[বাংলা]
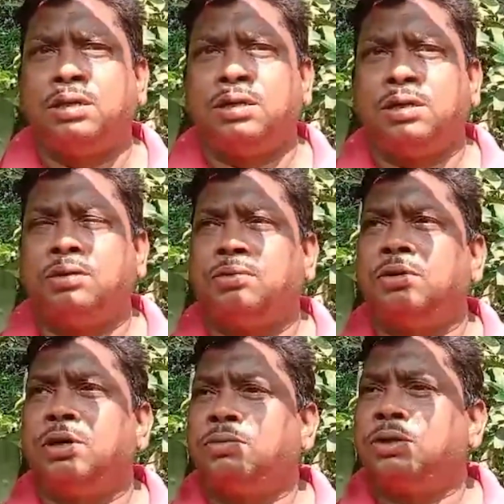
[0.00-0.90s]
হ্যাঁ এবং
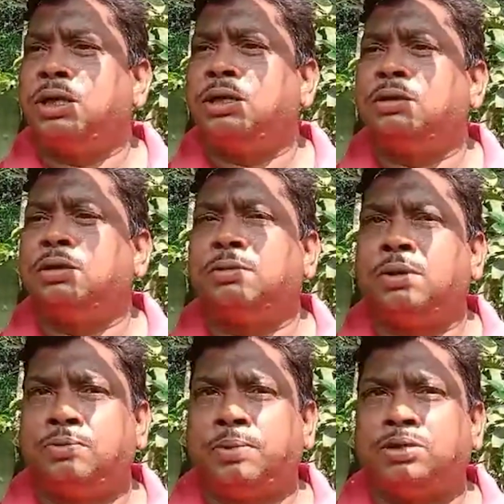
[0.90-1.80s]
আমাদের
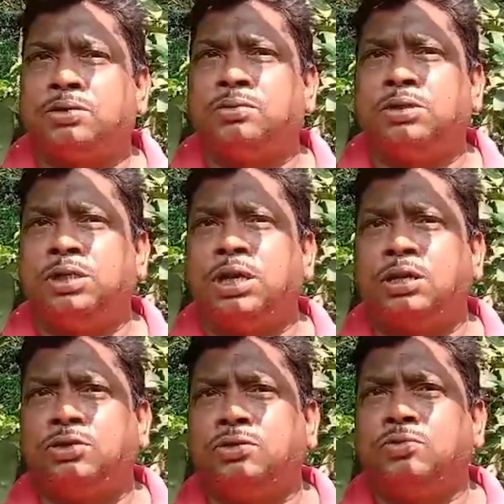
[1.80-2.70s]
পার্শ্ববর্তী
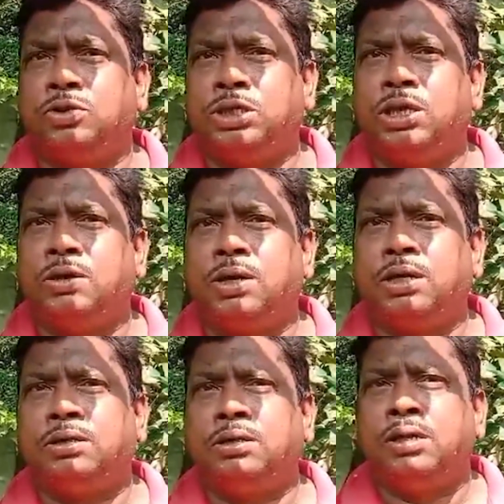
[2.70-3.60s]
রাজ্য মুর্শিদাবাদ
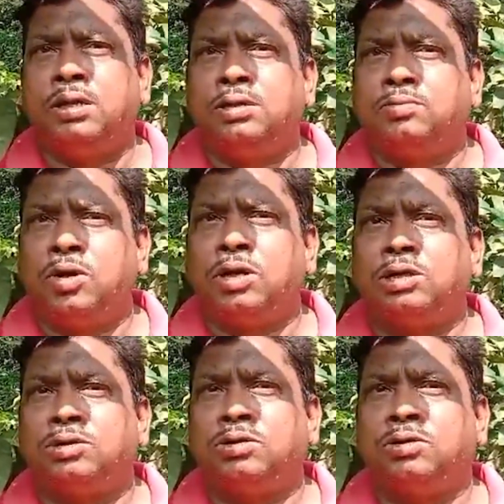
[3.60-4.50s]

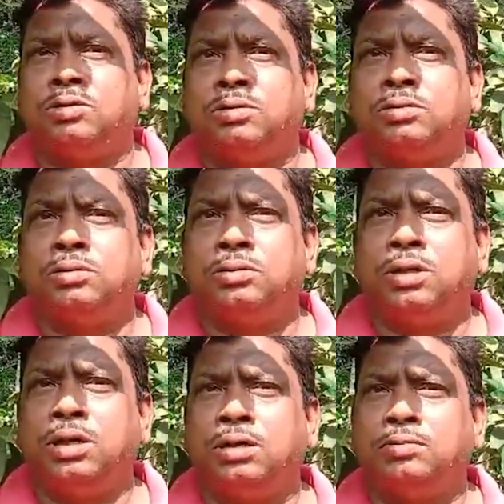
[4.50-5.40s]
মহারাষ্ট্র
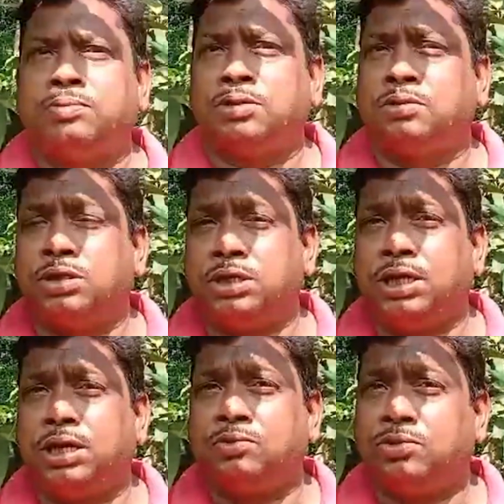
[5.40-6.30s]
হ্যাঁ পার্শ্ববর্তী
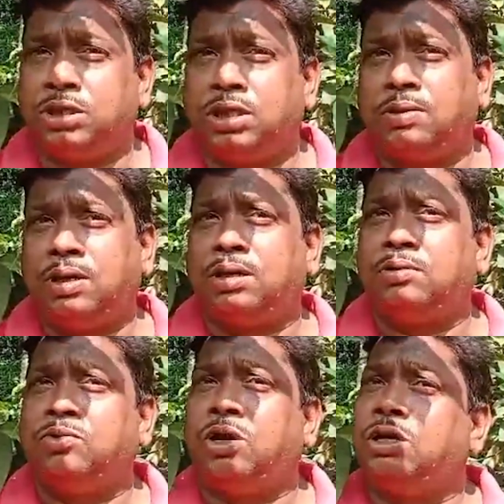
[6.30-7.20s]
জেলা মুর্শিদাবাদ আর
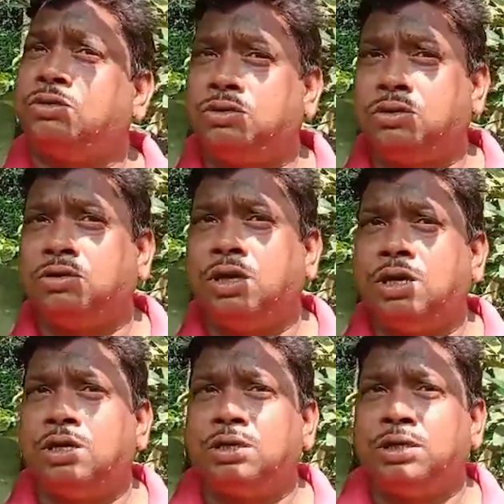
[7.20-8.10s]
মহারাষ্ট্র
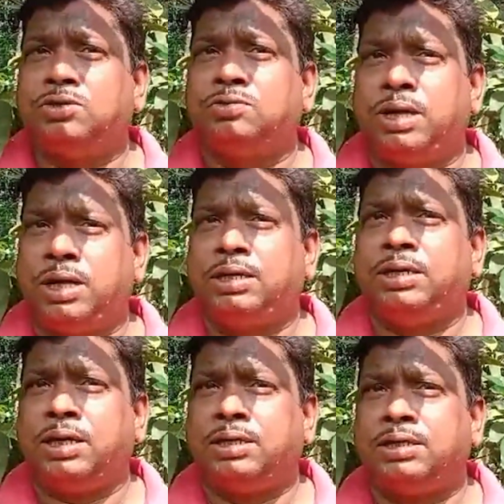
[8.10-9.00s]
কিছু ভ্যারাইটি
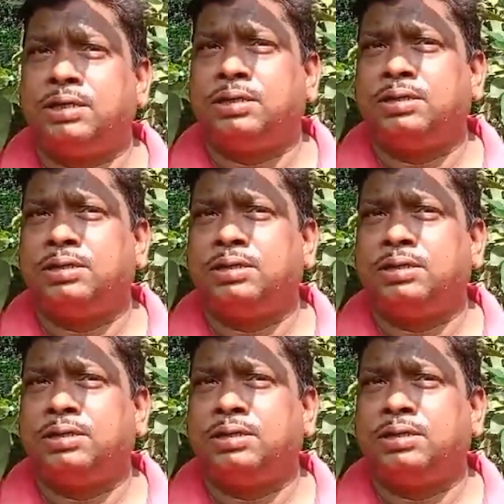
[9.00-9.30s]
আছে